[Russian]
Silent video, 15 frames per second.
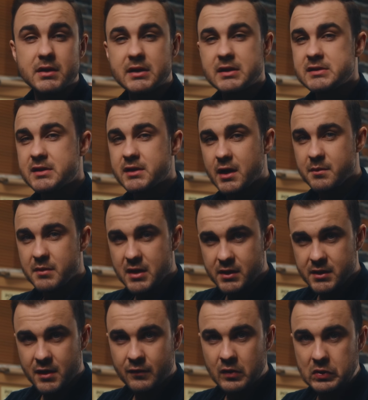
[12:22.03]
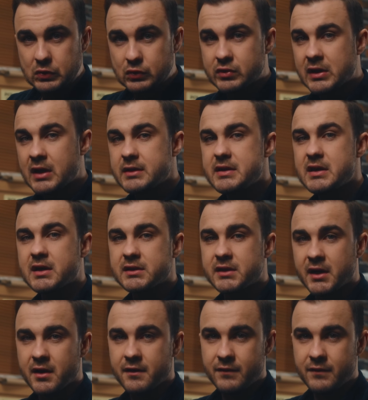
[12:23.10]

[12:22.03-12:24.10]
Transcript: разгромил его, украл некоторые